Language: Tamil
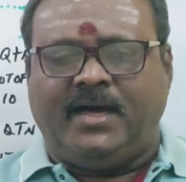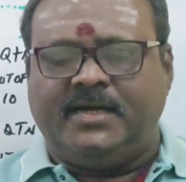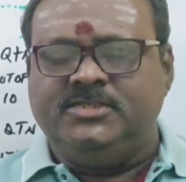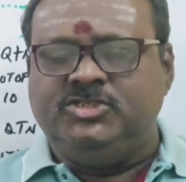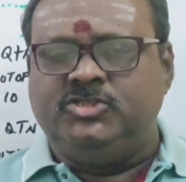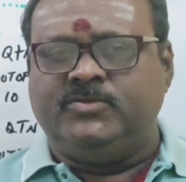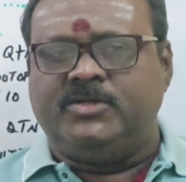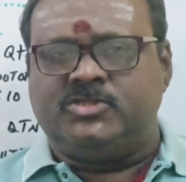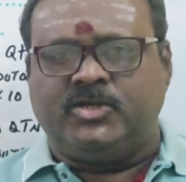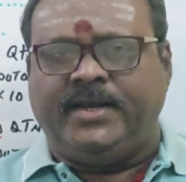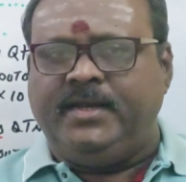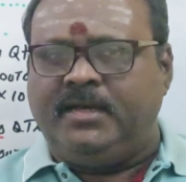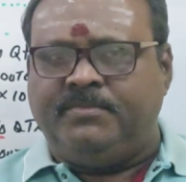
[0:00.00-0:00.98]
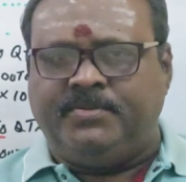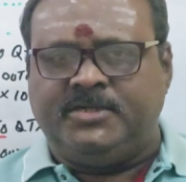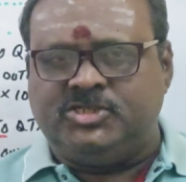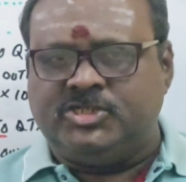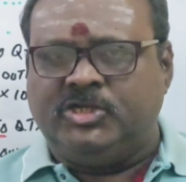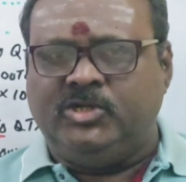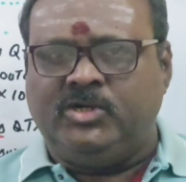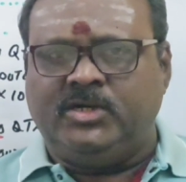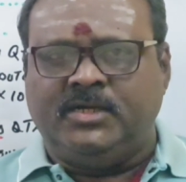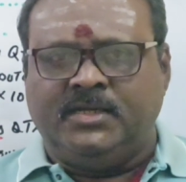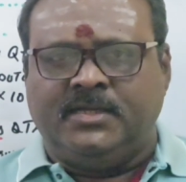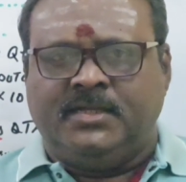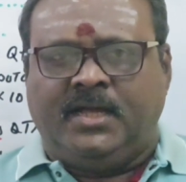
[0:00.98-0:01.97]
அஞ்சு வருஷம் என்ன படிச்சிங்களோ
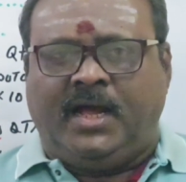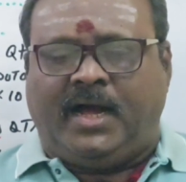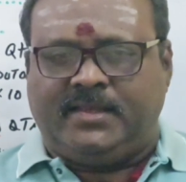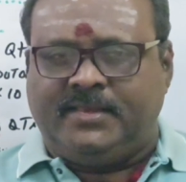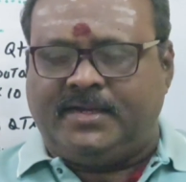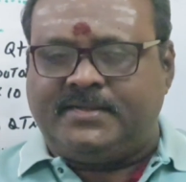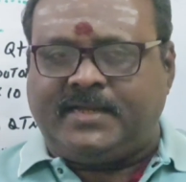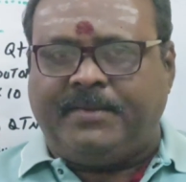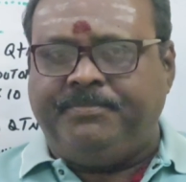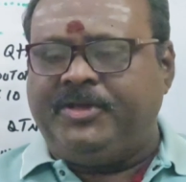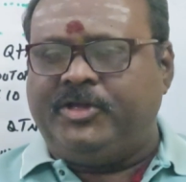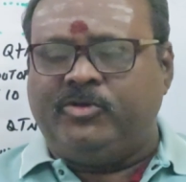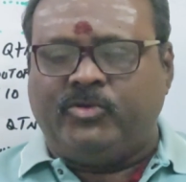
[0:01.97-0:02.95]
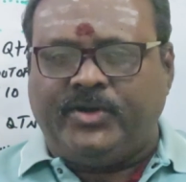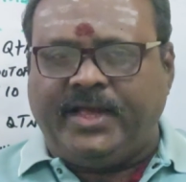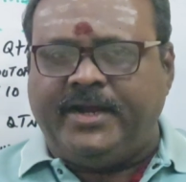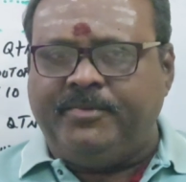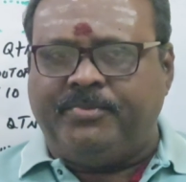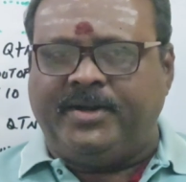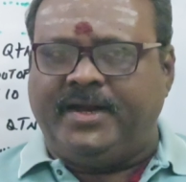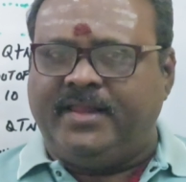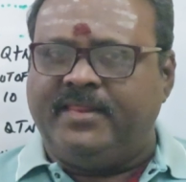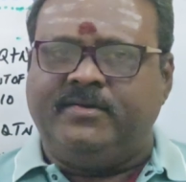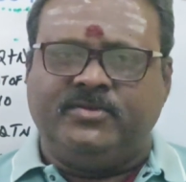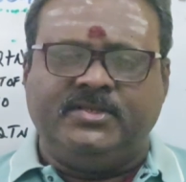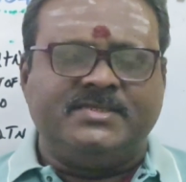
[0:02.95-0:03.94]
அந்த டாப்பிக்கினுடைய அடிப்படையில்
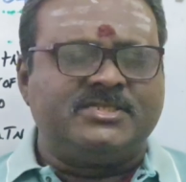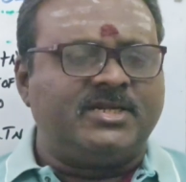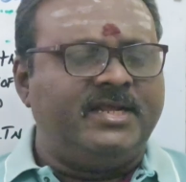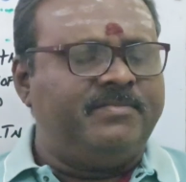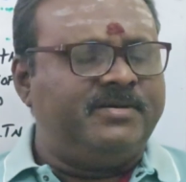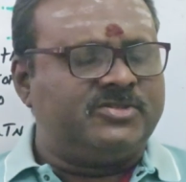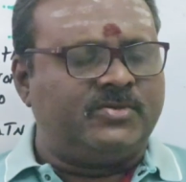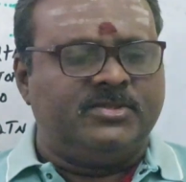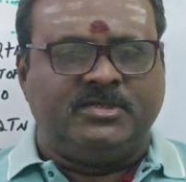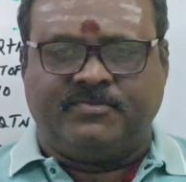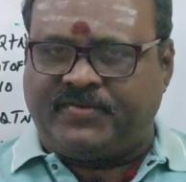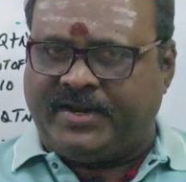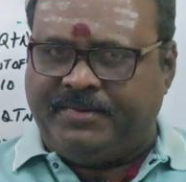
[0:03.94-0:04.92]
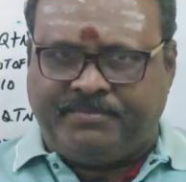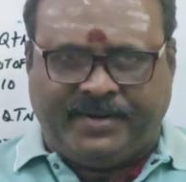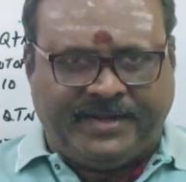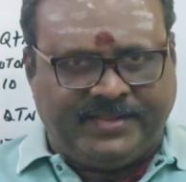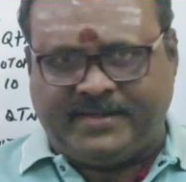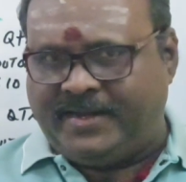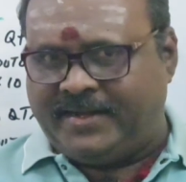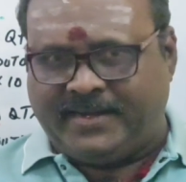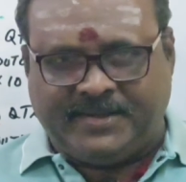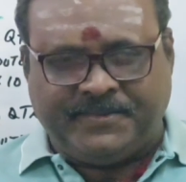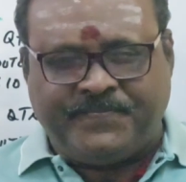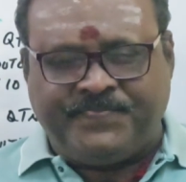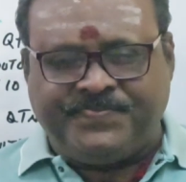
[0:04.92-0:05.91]
தான் வந்து சிலபஸ் வந்து ஃப்ரேம் பண்ணியிருக்காங்க
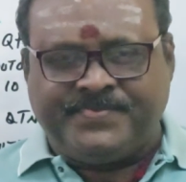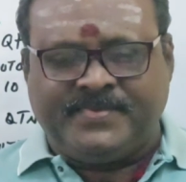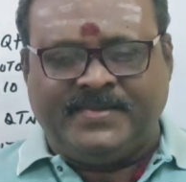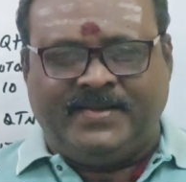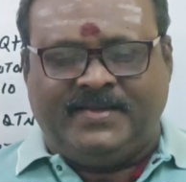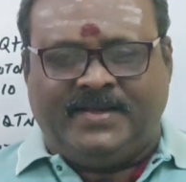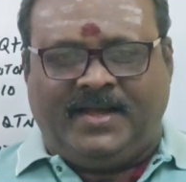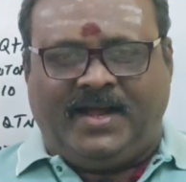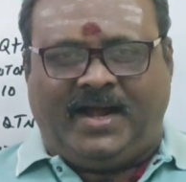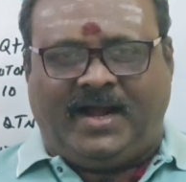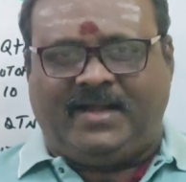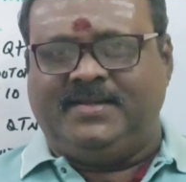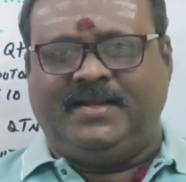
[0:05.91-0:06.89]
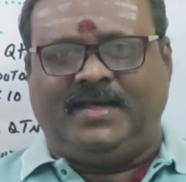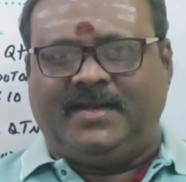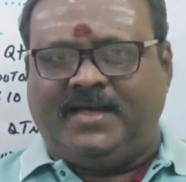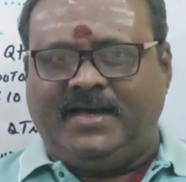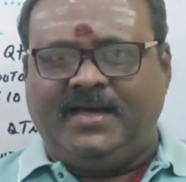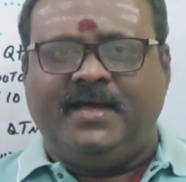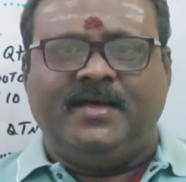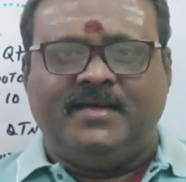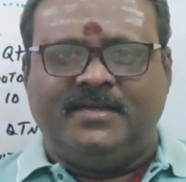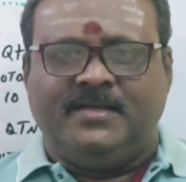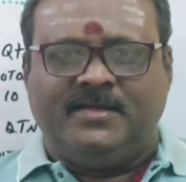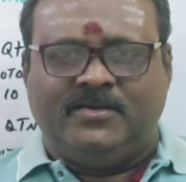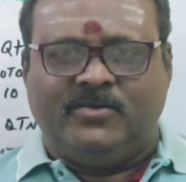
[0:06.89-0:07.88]
அதனால்
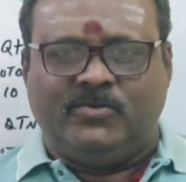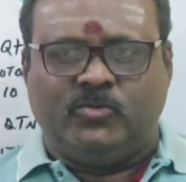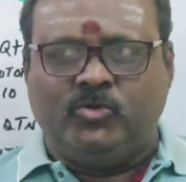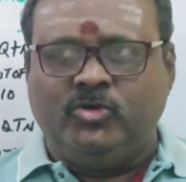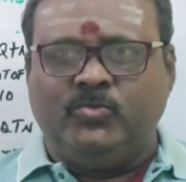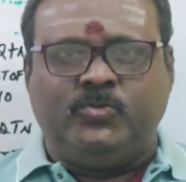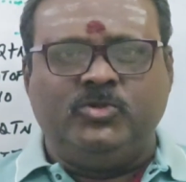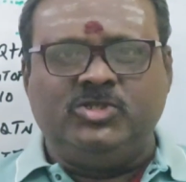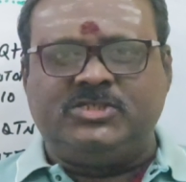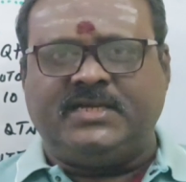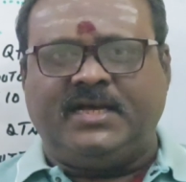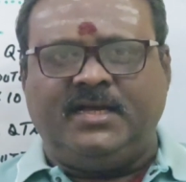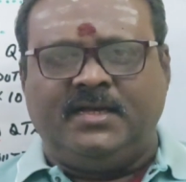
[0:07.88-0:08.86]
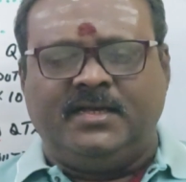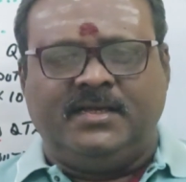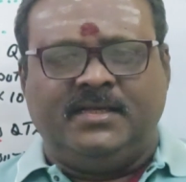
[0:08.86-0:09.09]
ஒன்றும் புதுசாக